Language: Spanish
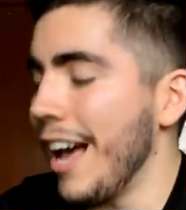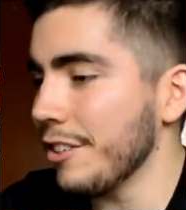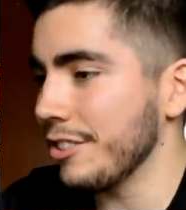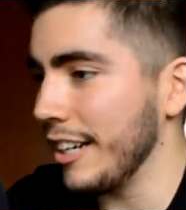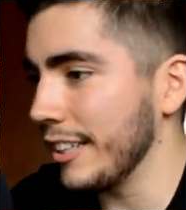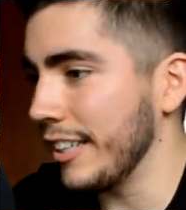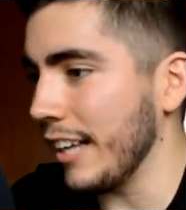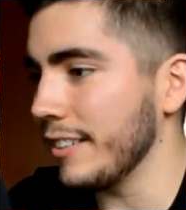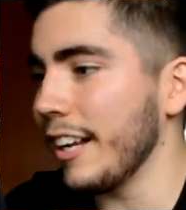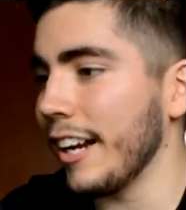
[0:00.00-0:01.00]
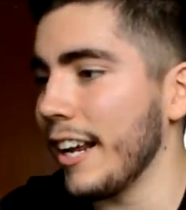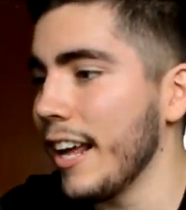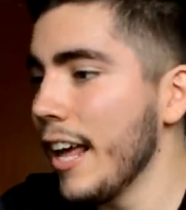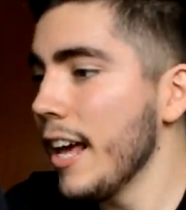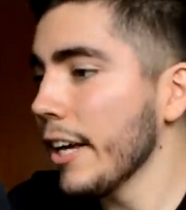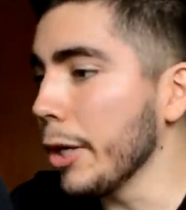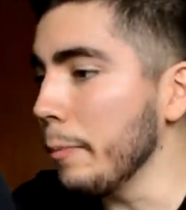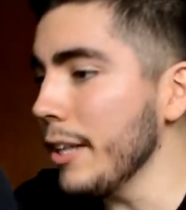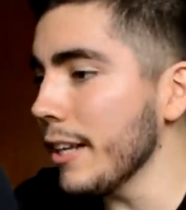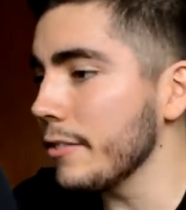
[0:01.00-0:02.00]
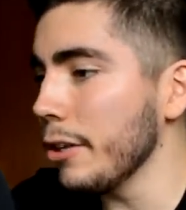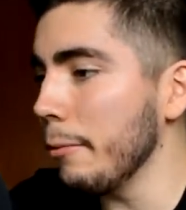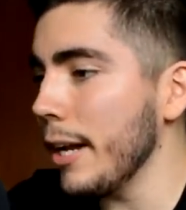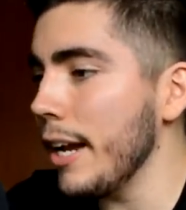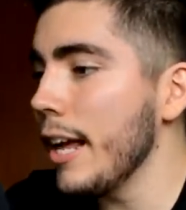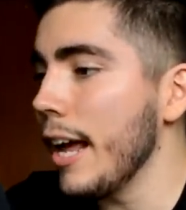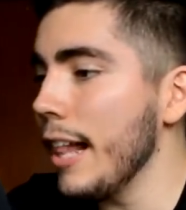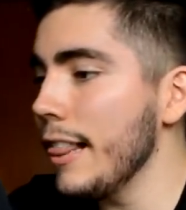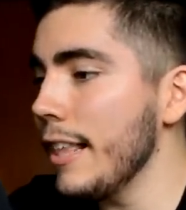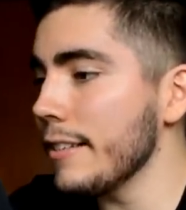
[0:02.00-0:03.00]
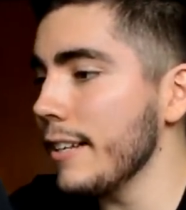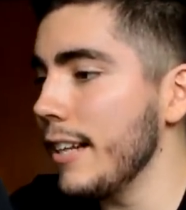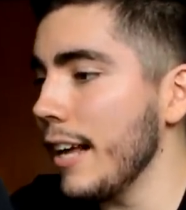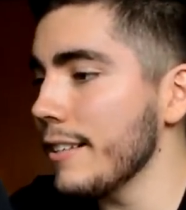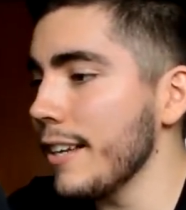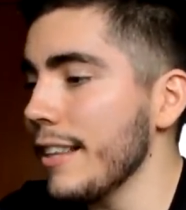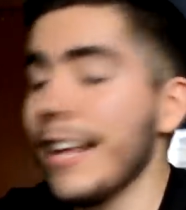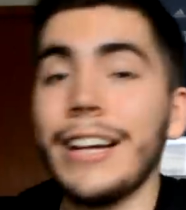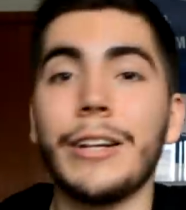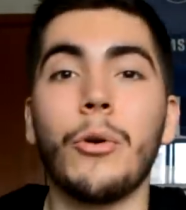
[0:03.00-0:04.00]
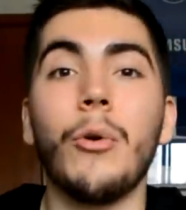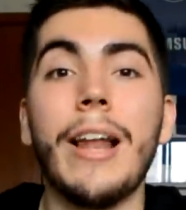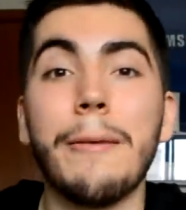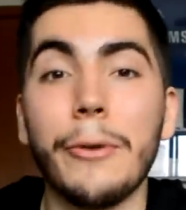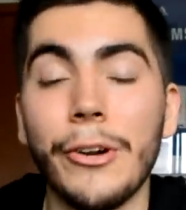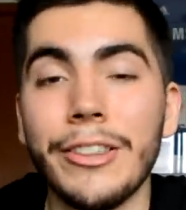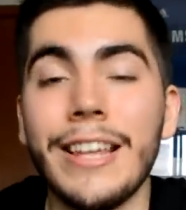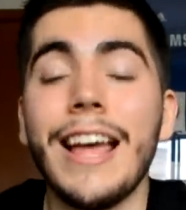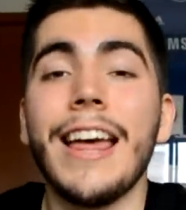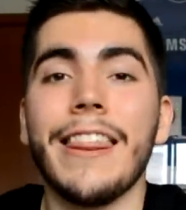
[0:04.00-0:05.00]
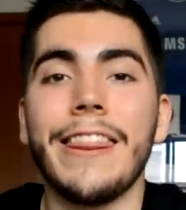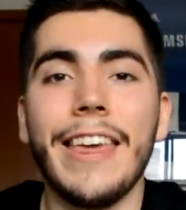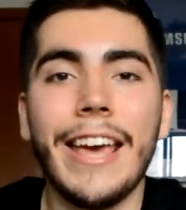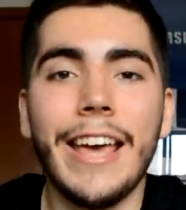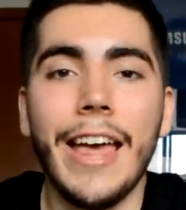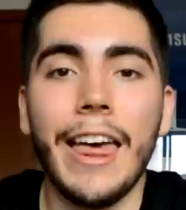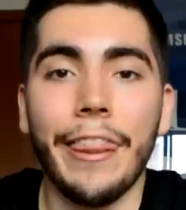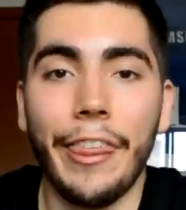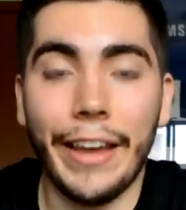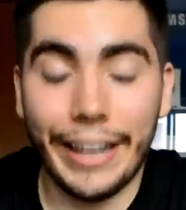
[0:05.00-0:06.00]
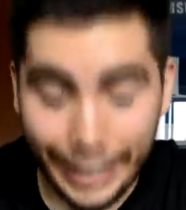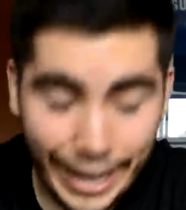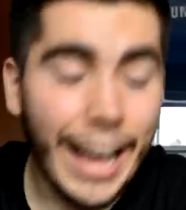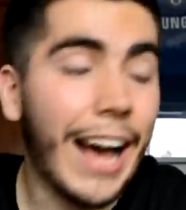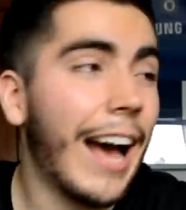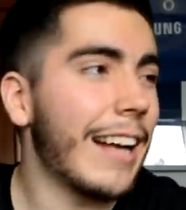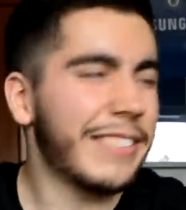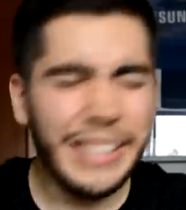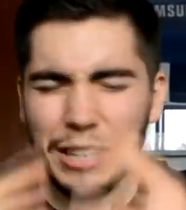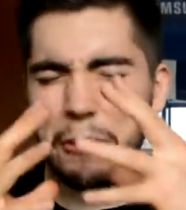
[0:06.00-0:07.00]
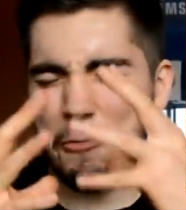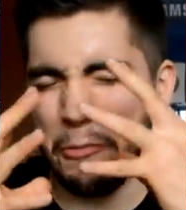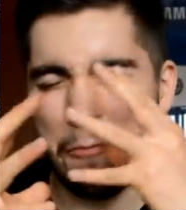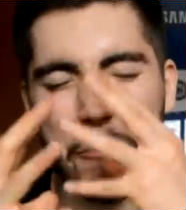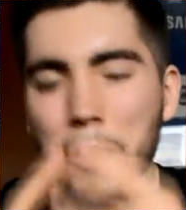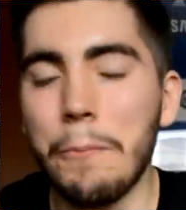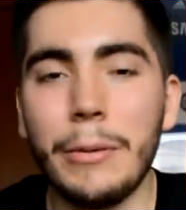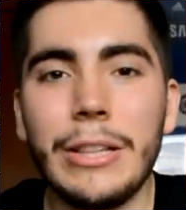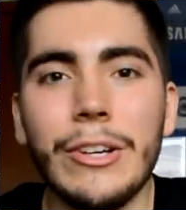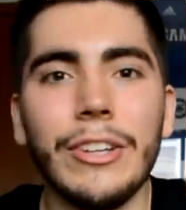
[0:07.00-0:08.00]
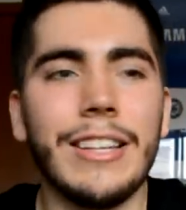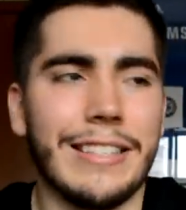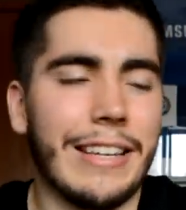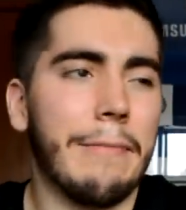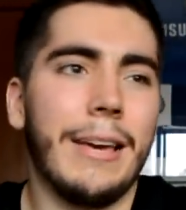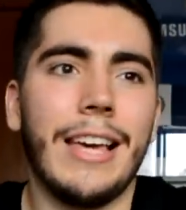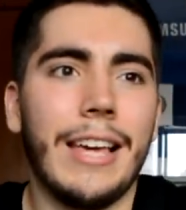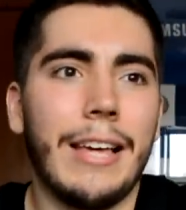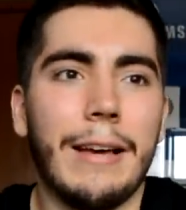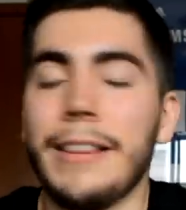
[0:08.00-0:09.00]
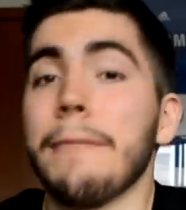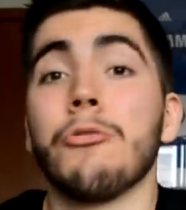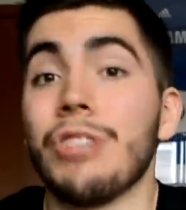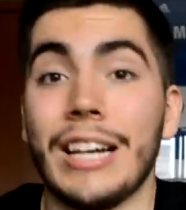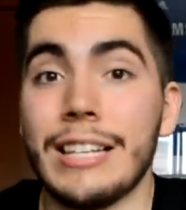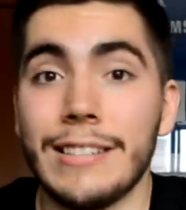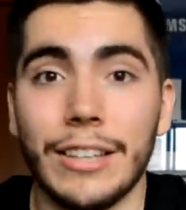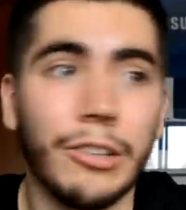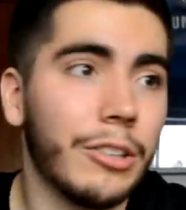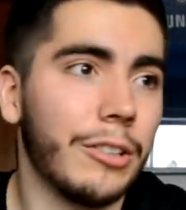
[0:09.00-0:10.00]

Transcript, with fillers: hashtag KCR. ¿Qué opinas sobre el desenlace del culebrón de De Gea? Así como mi opinión es que me da mucha risa, ¿no?